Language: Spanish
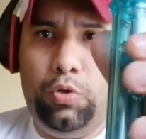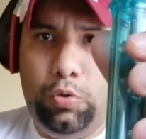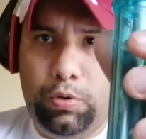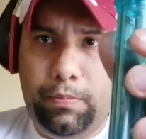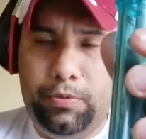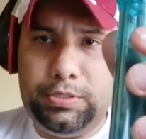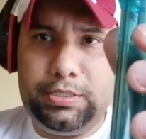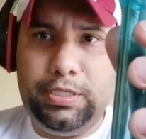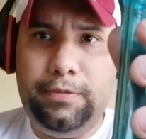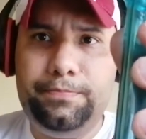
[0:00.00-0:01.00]
Lo volvemos
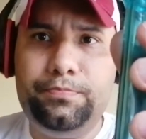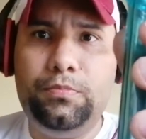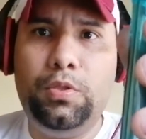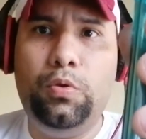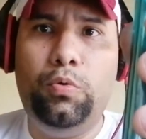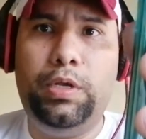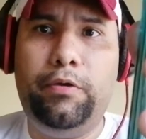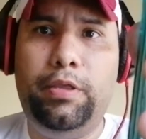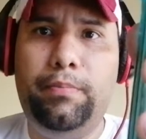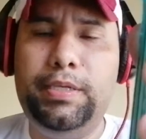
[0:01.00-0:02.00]
a hacer
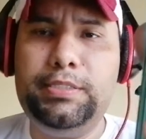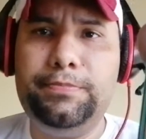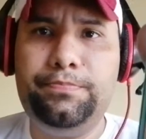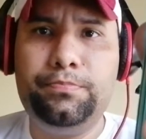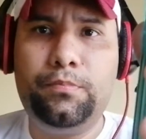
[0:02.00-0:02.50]
una vez más.